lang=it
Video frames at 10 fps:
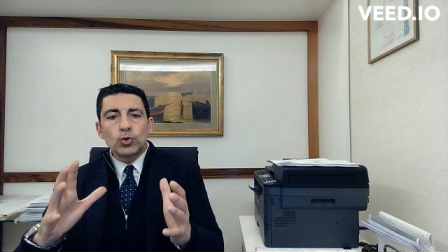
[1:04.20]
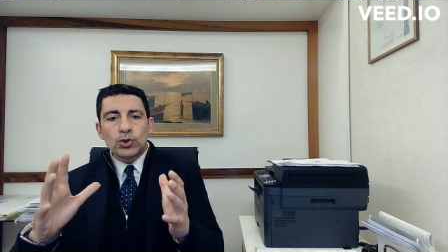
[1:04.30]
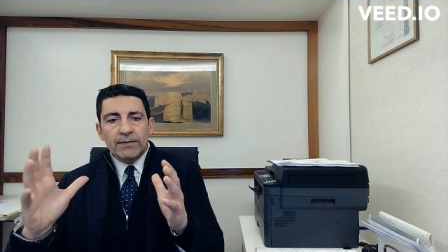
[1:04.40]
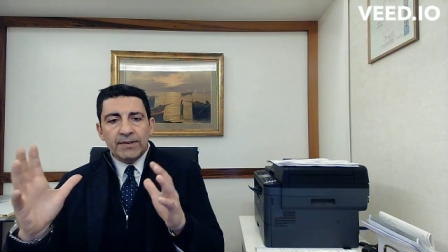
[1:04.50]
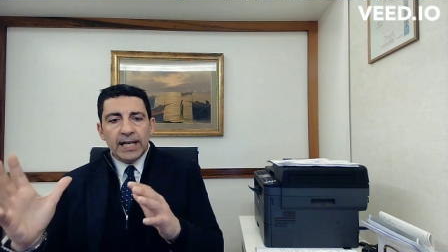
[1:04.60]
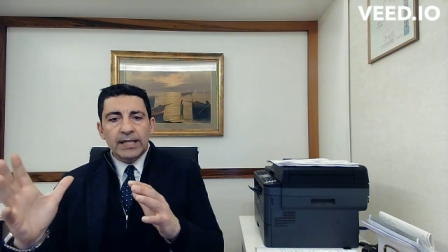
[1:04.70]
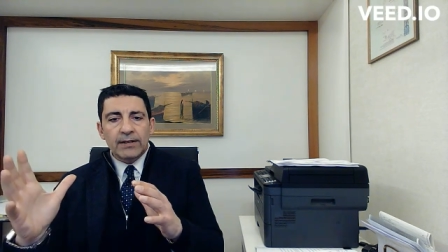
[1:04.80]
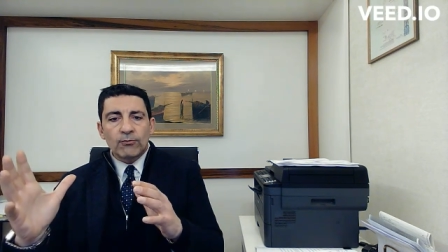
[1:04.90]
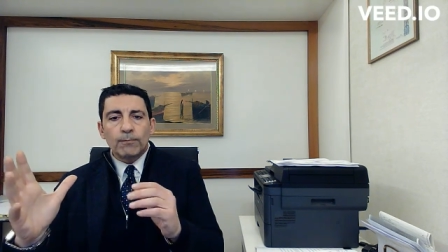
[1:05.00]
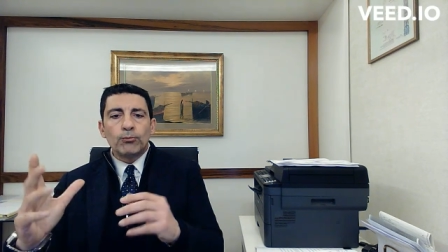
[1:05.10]
un
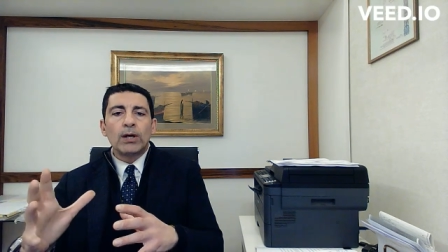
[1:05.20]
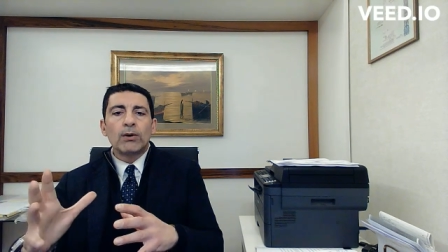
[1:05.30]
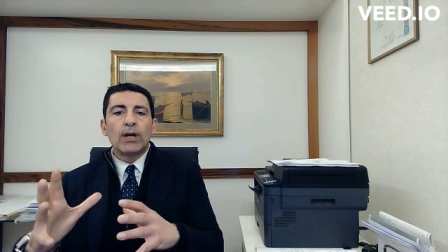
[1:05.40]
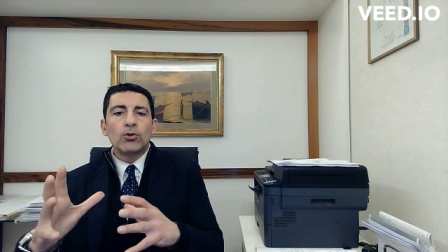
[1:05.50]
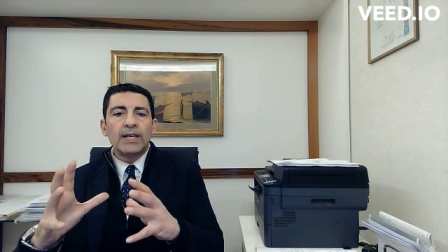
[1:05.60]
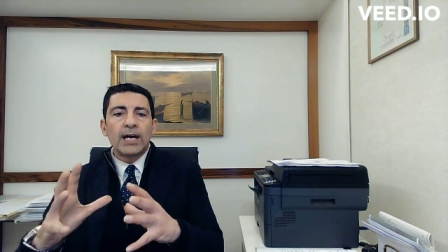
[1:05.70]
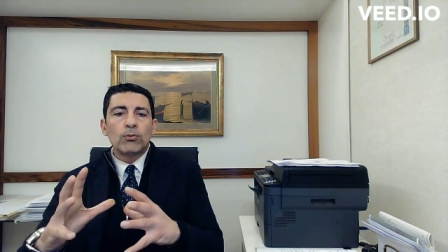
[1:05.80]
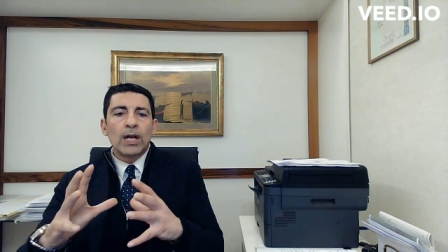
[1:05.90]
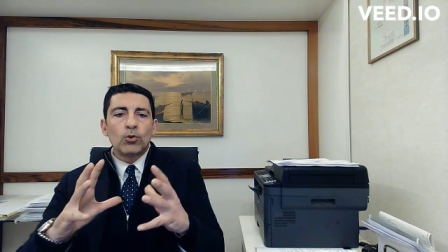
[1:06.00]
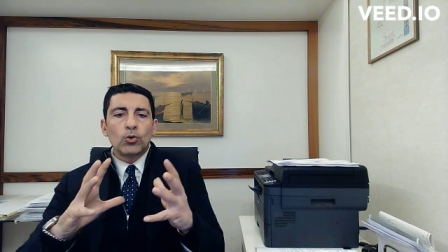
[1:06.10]
giustificativo oppure quando vi è
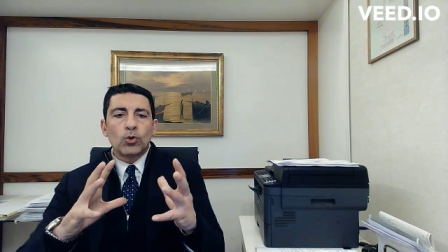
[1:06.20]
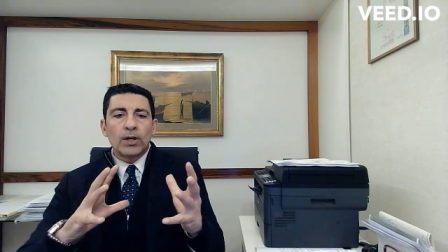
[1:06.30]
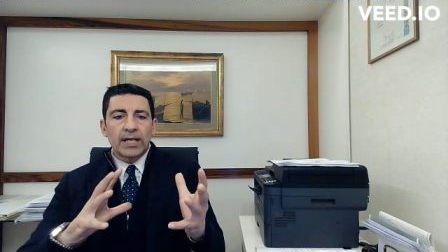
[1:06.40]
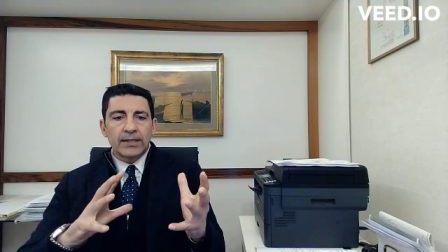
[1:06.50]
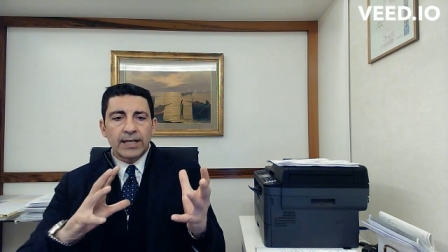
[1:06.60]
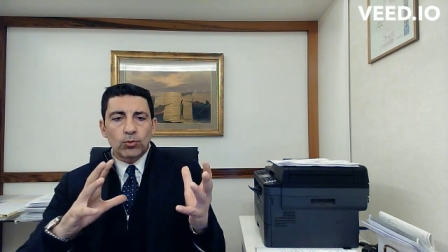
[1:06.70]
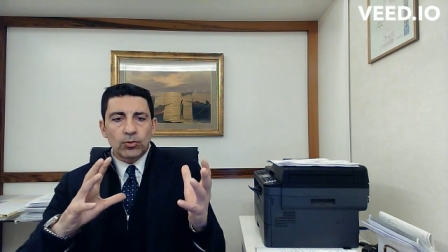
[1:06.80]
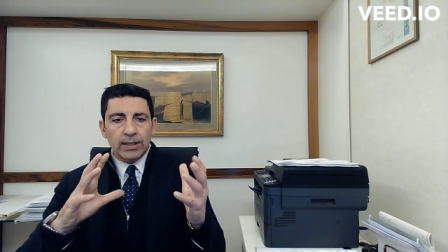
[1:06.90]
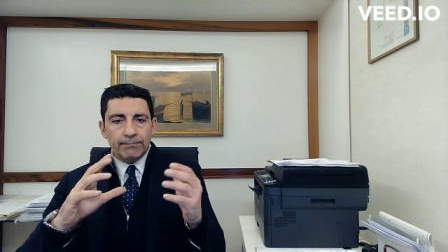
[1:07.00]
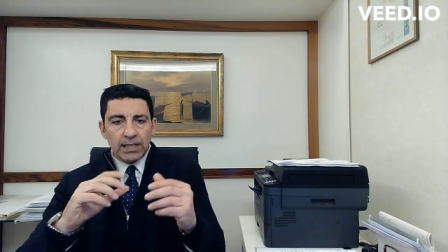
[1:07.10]
una non corretta
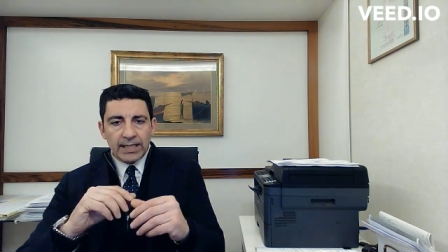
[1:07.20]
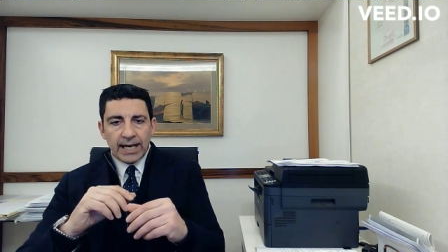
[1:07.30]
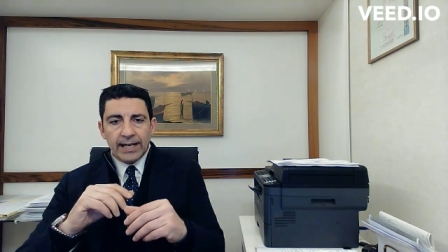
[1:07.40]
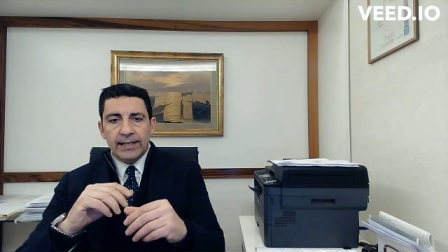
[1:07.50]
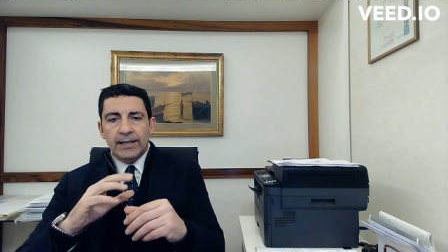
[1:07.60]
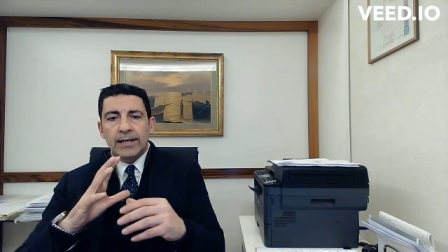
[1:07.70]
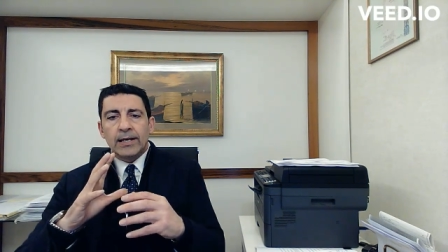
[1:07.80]
contabilità.